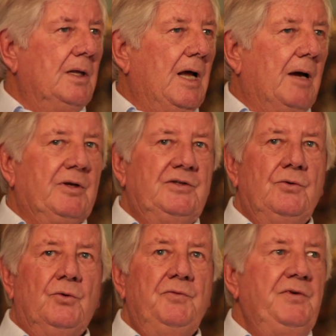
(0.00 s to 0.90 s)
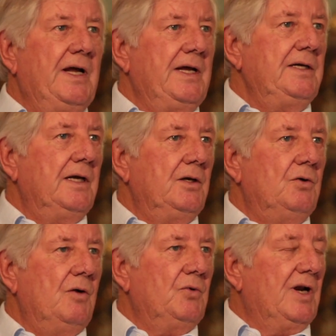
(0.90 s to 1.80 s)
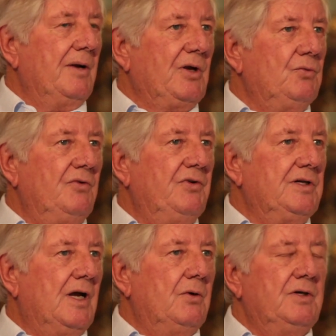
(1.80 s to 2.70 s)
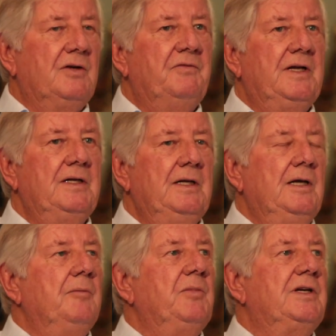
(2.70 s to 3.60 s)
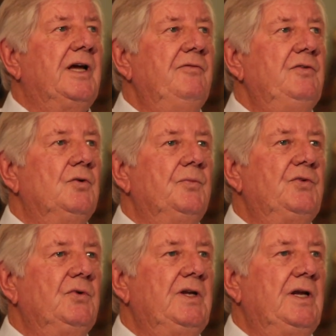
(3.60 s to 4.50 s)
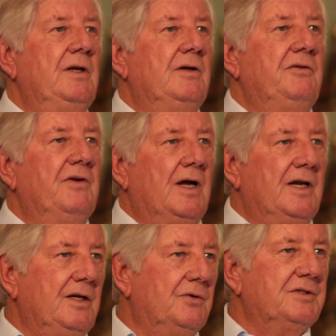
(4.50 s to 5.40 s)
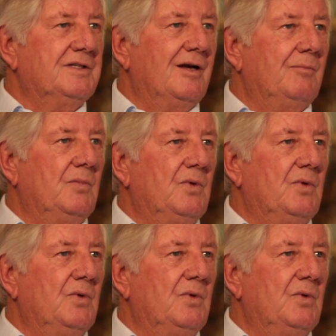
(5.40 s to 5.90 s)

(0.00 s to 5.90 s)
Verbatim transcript: aber sie sind irgendwie dahinter gekommen und haben ein Urvertrauen entwickelt, mit Kräften umzugehen, die wir alle in uns haben.